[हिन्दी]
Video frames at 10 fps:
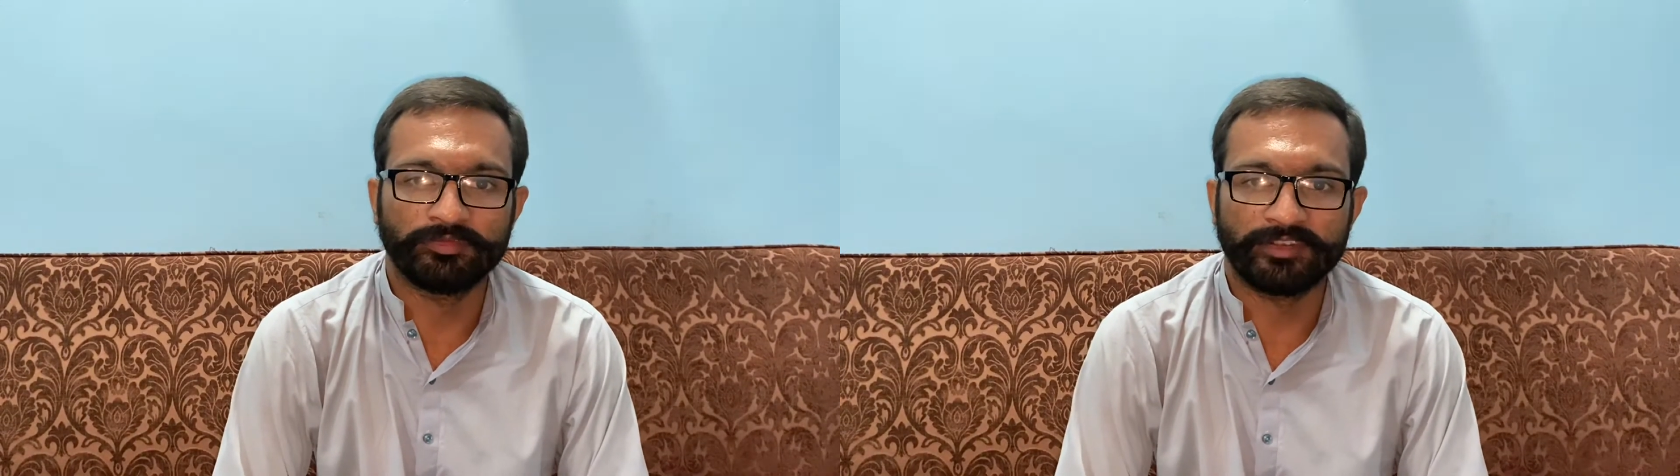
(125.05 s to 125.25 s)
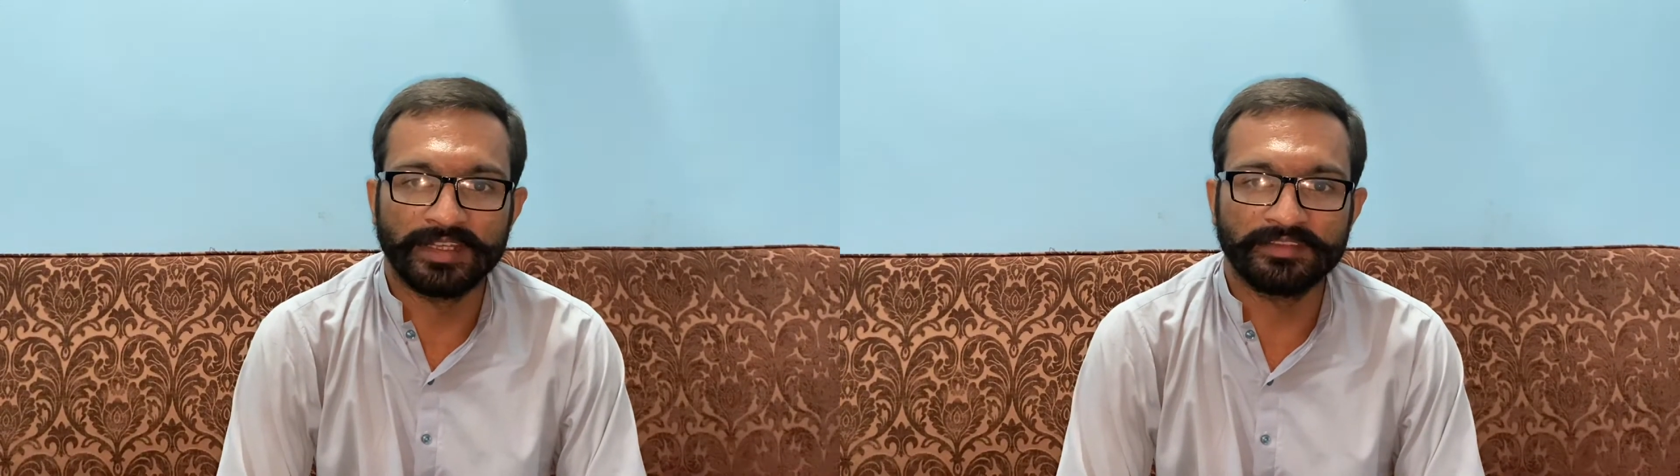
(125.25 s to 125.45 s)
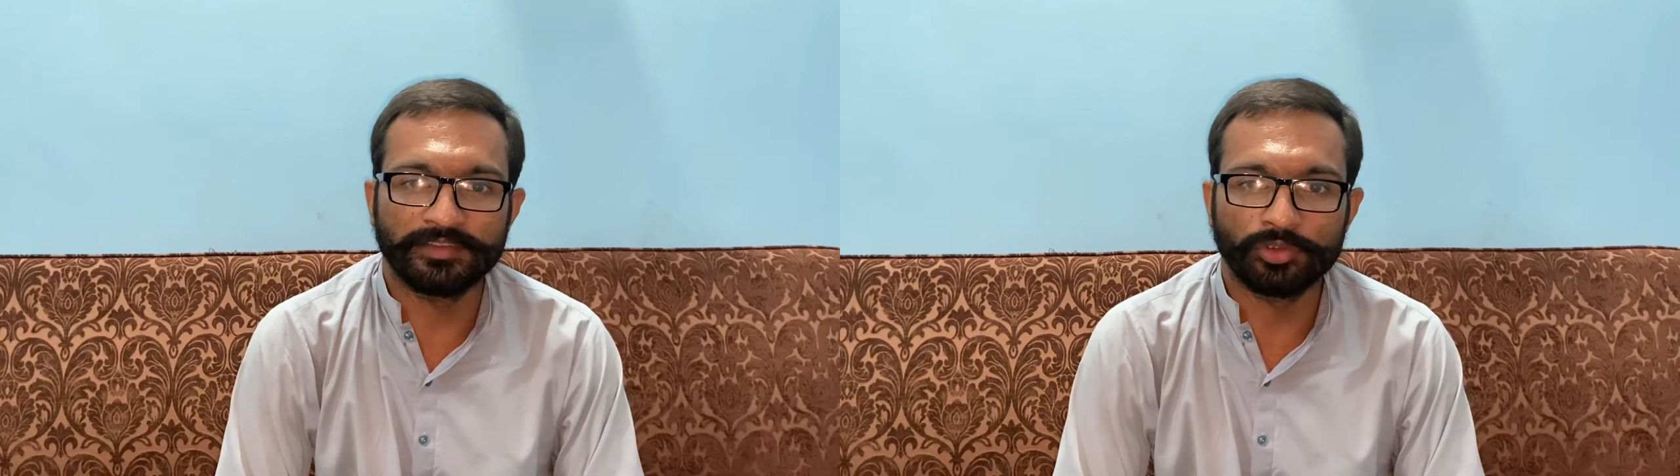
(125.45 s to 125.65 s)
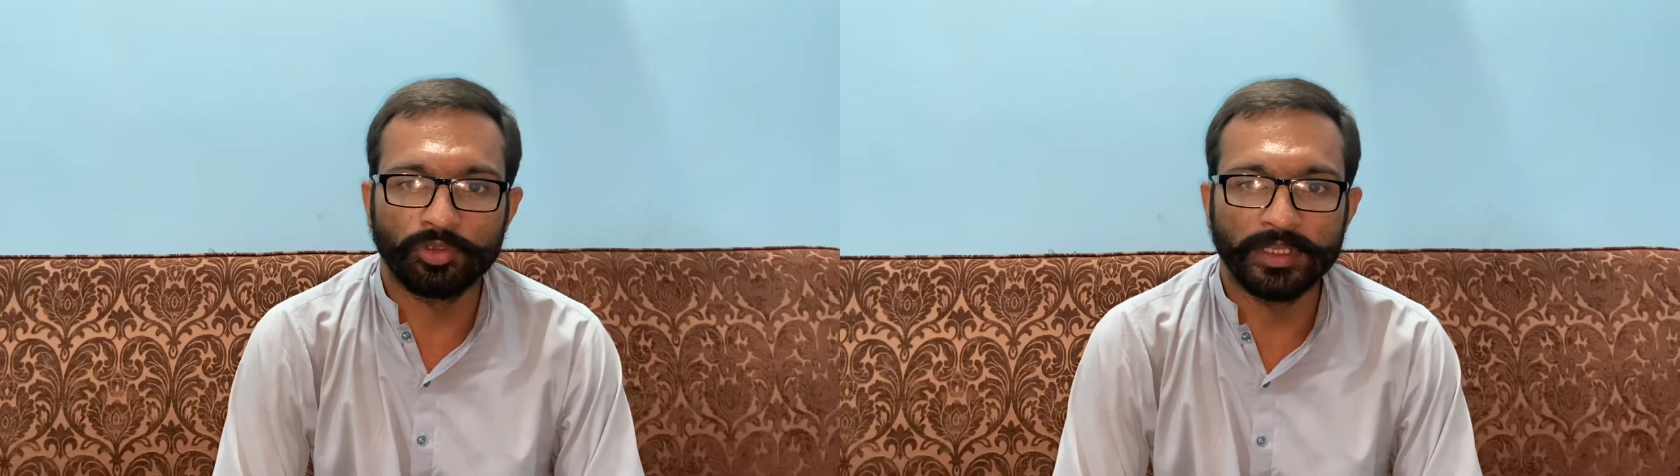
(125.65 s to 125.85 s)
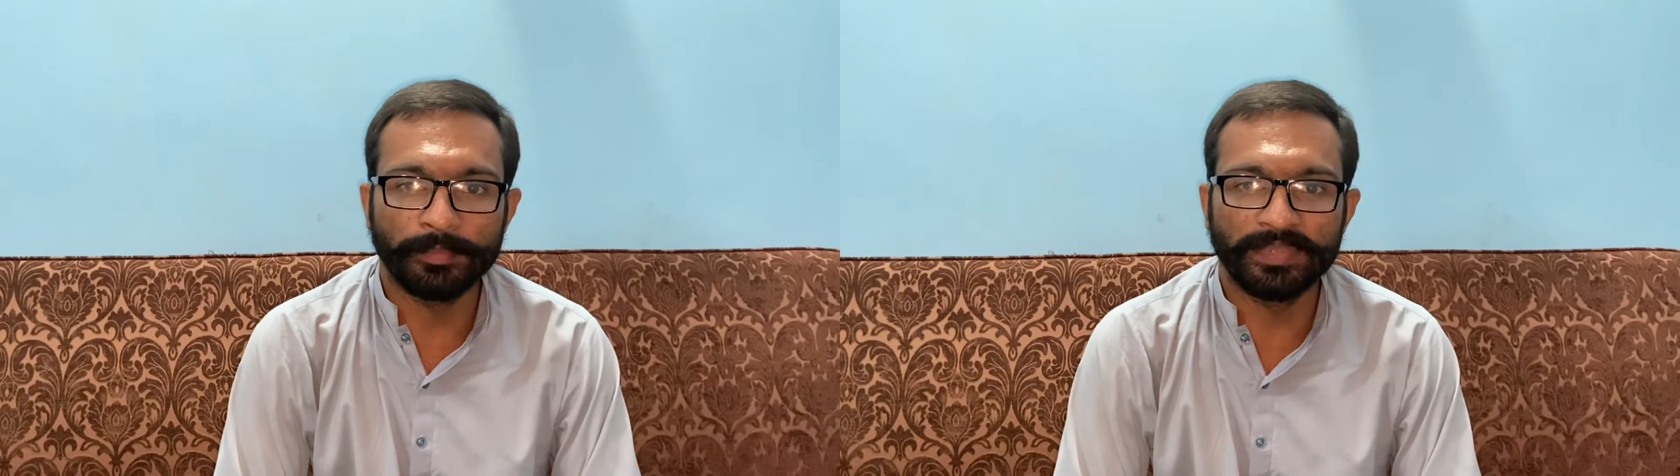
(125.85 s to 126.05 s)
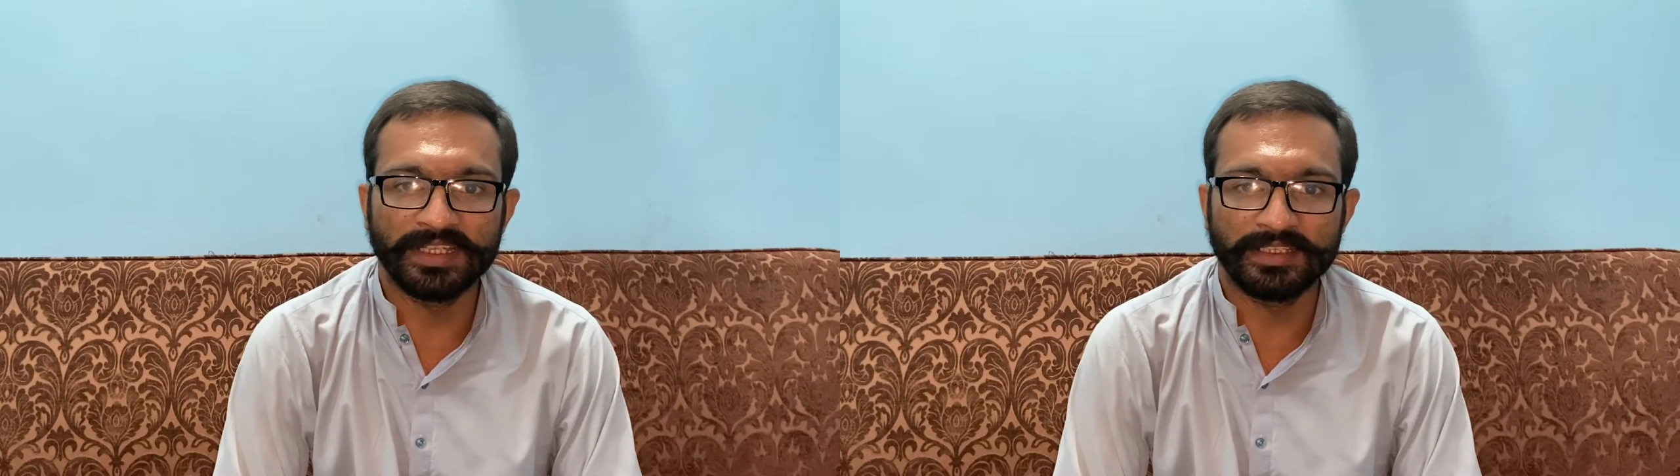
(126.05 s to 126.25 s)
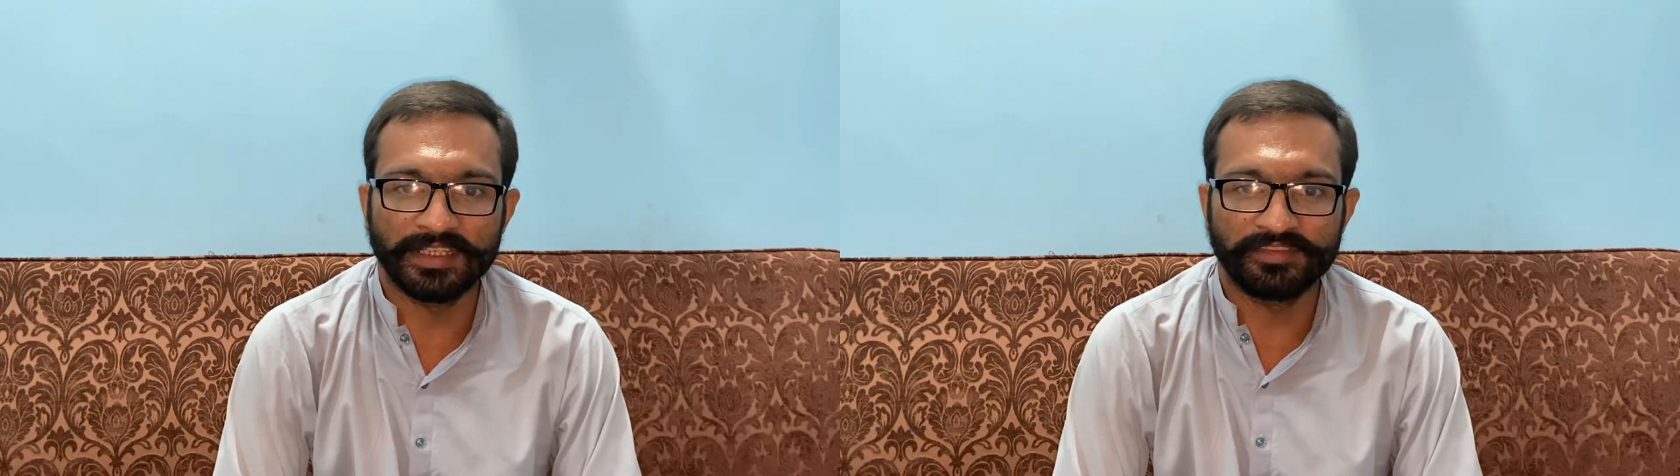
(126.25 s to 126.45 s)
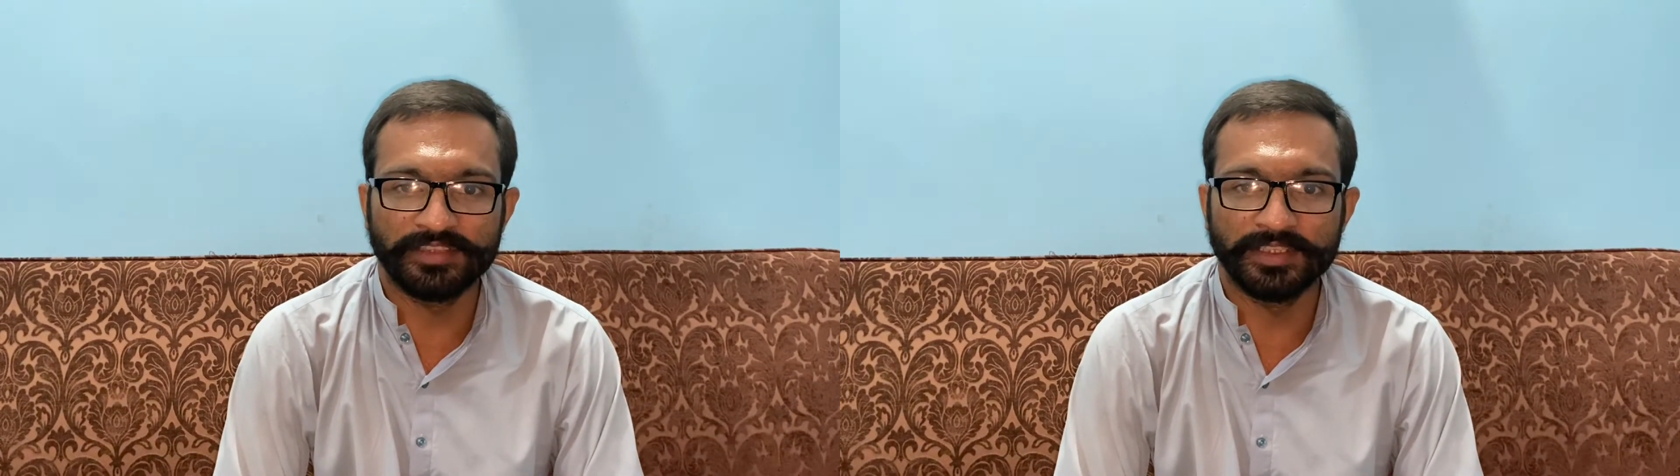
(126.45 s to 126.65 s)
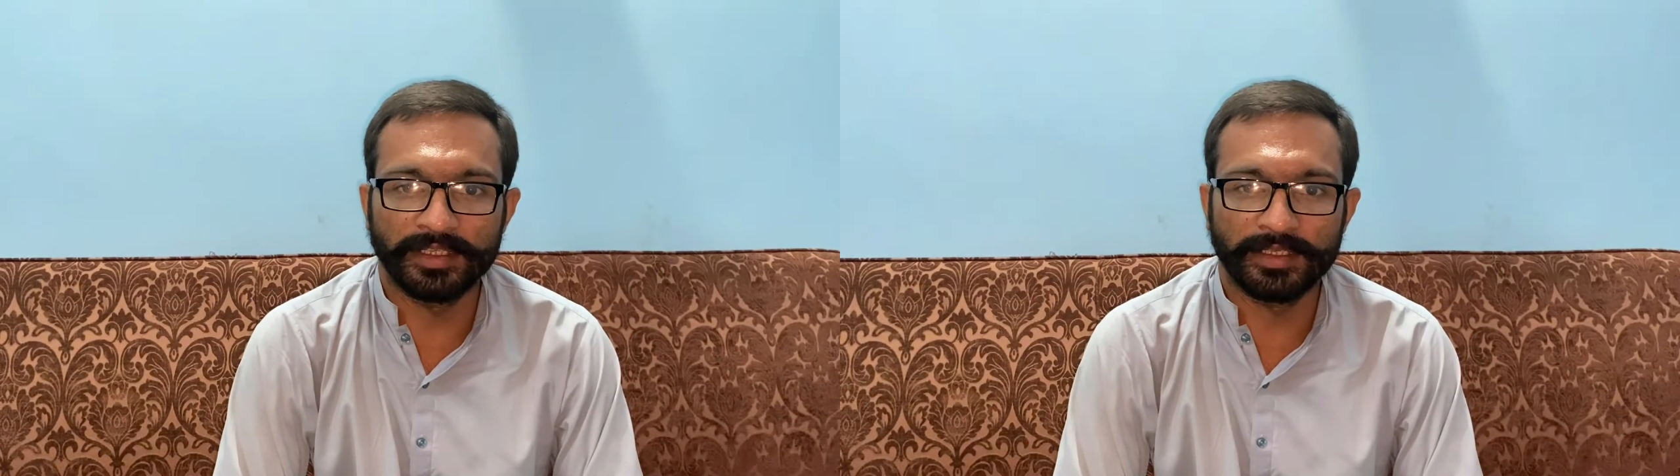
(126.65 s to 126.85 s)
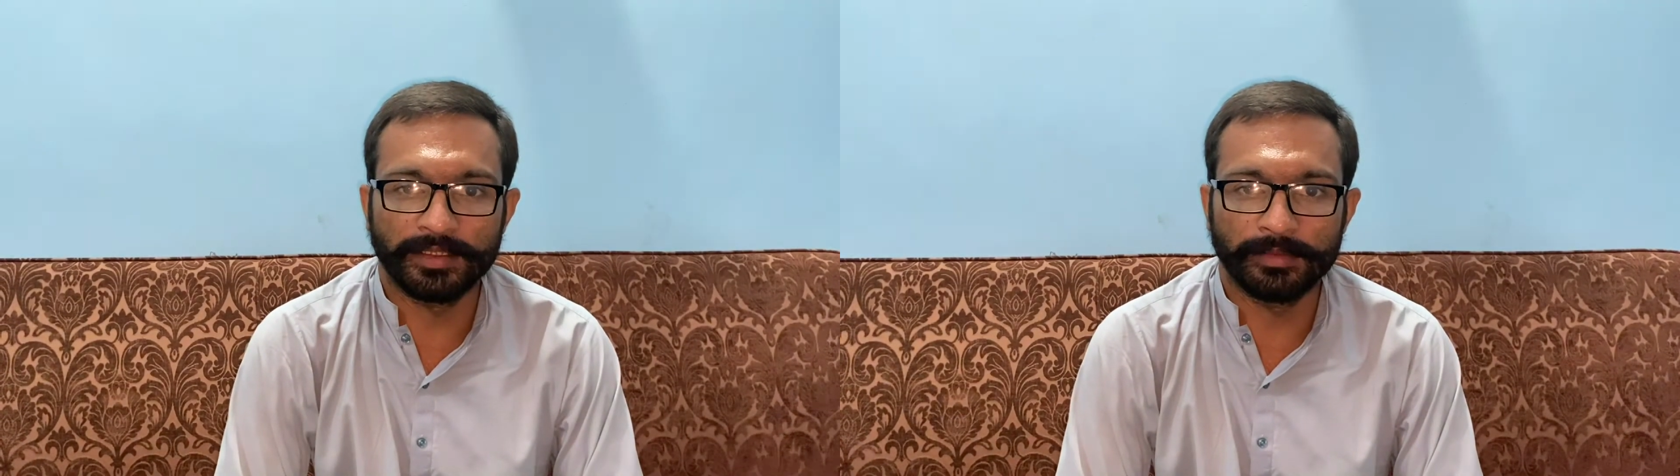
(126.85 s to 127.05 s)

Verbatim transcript: फ्रेंड्स जो ए पी आई एस जी है